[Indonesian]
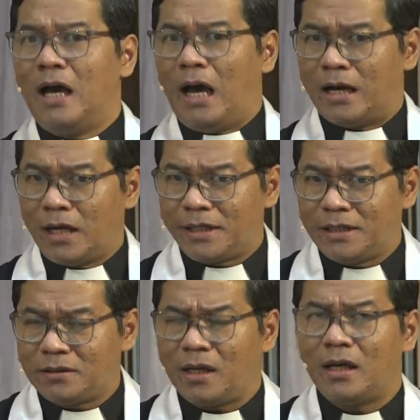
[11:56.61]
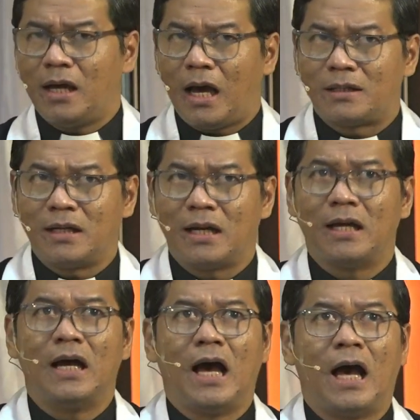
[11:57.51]
Anak kita
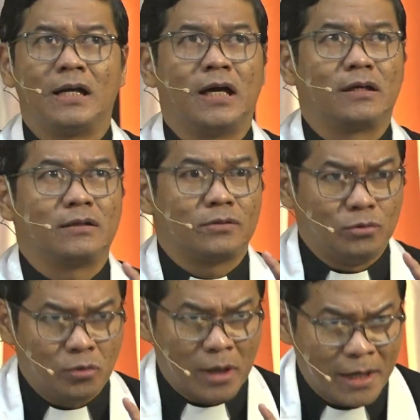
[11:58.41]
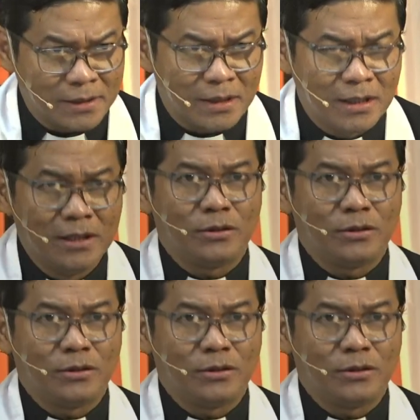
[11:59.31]
adalah anak Tuhan.